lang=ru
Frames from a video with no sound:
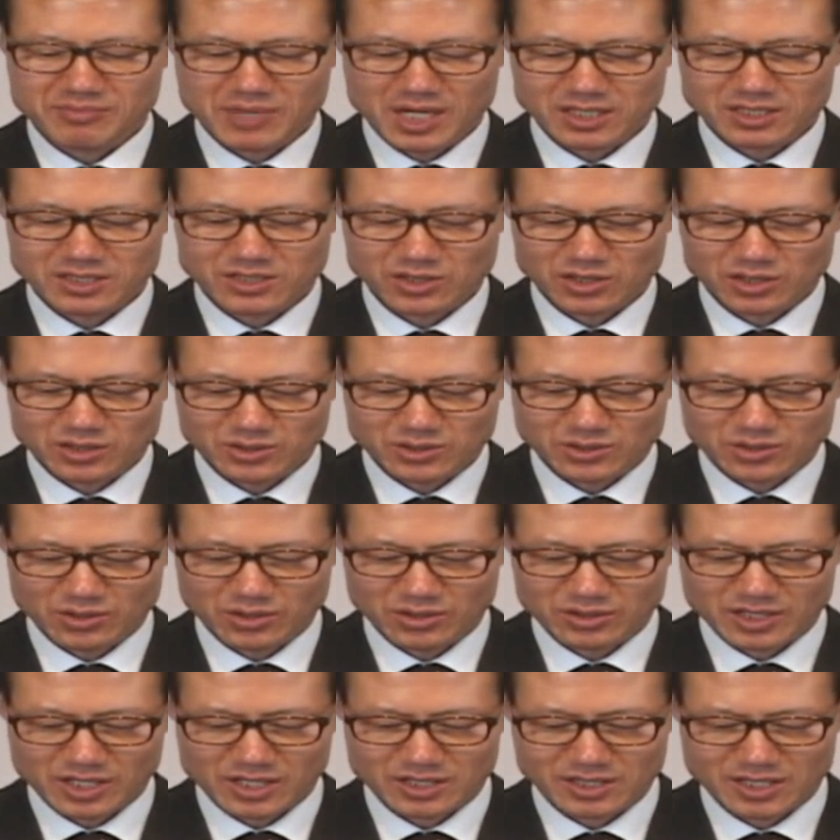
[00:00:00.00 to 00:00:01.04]
Позже
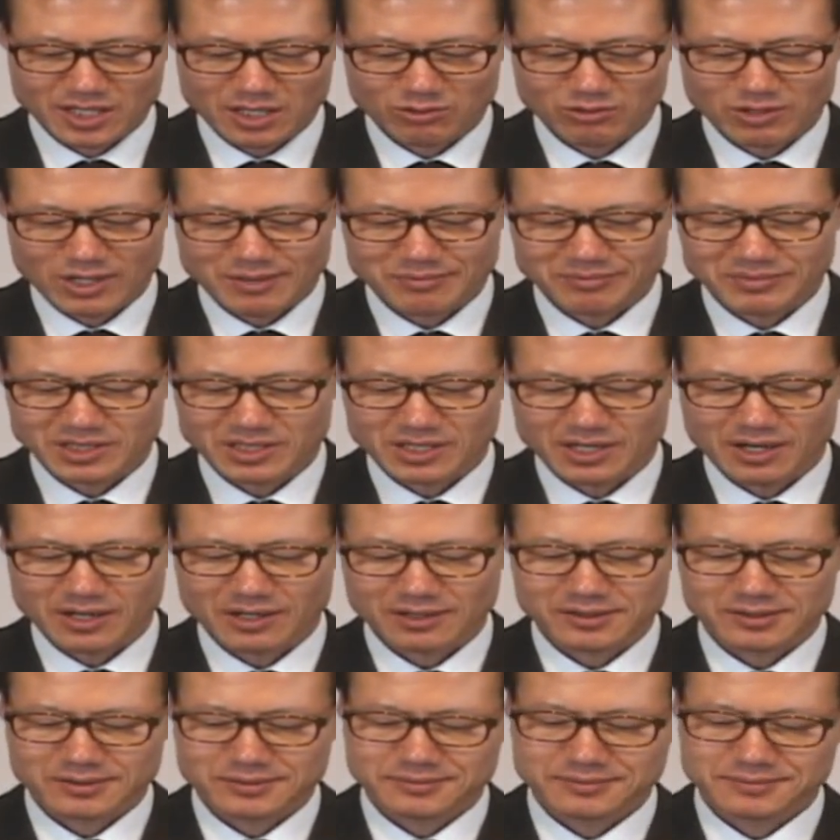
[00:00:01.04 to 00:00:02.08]
Антиохия
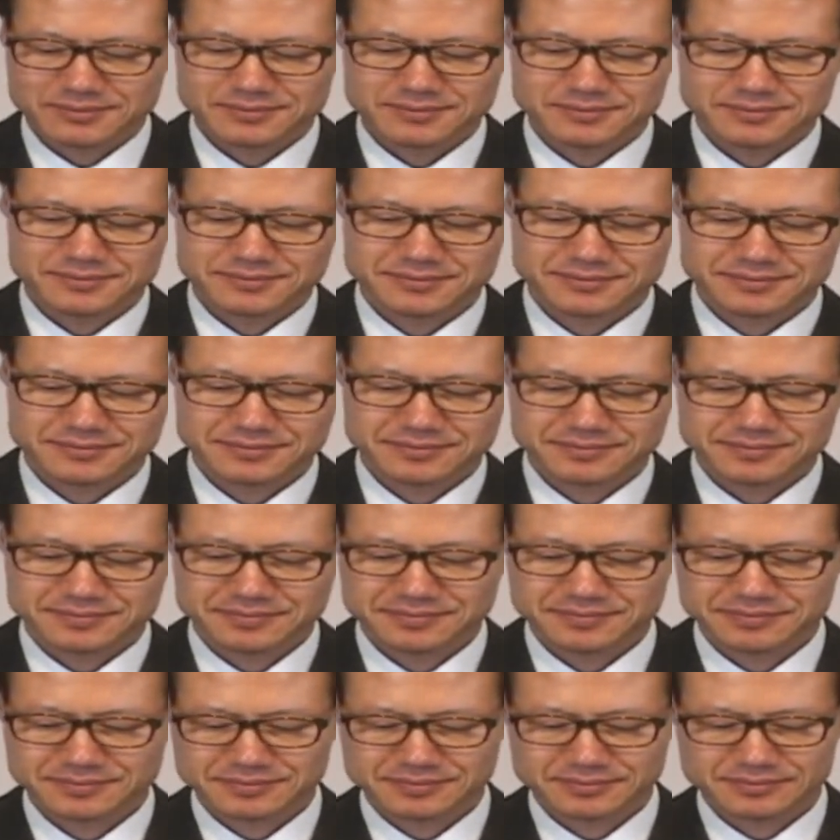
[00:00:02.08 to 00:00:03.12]
станет
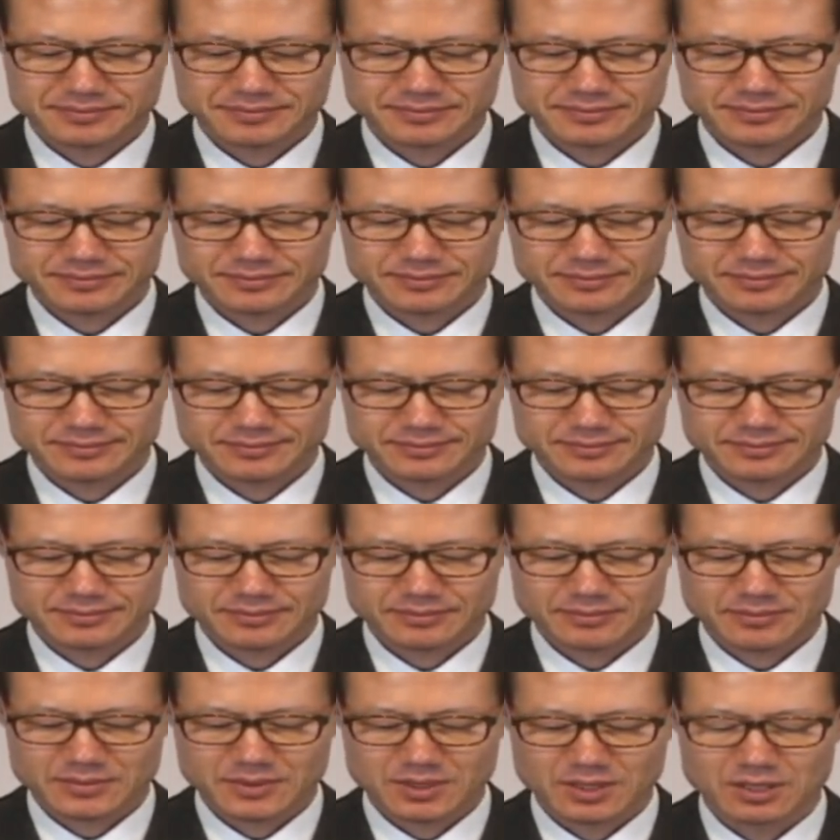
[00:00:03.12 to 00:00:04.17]
центром, откуда
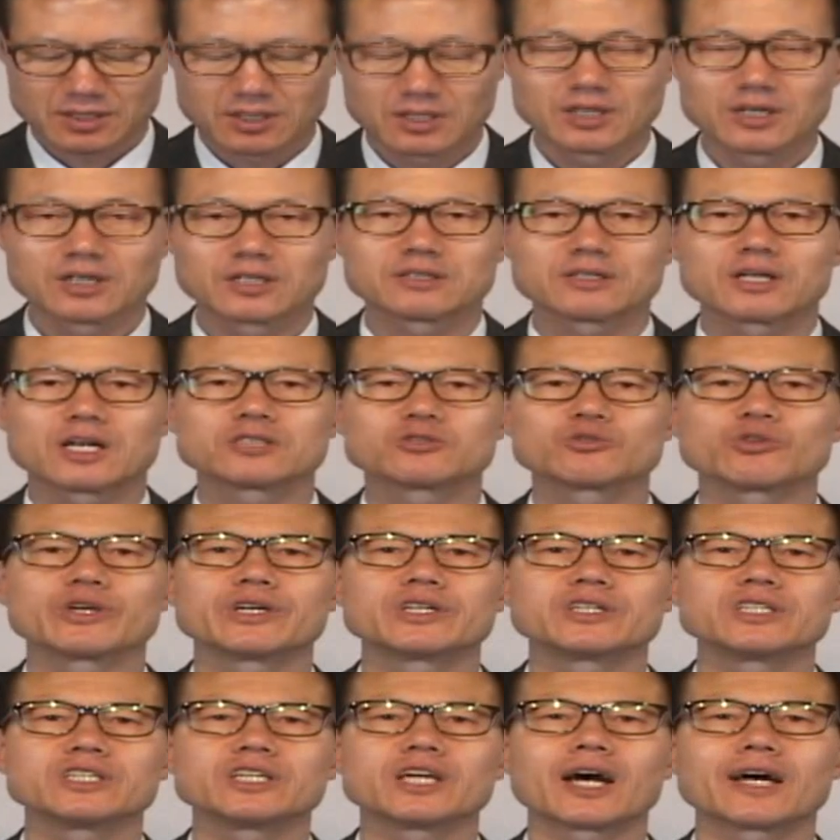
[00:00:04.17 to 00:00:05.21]
миссионеры пойдут
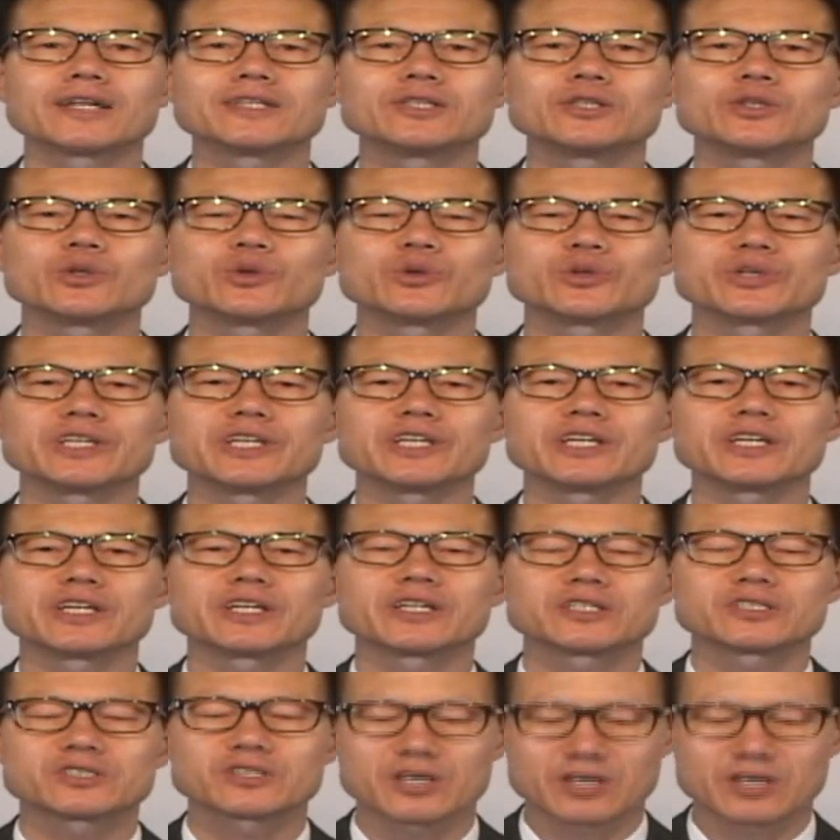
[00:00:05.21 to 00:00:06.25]
по всему миру.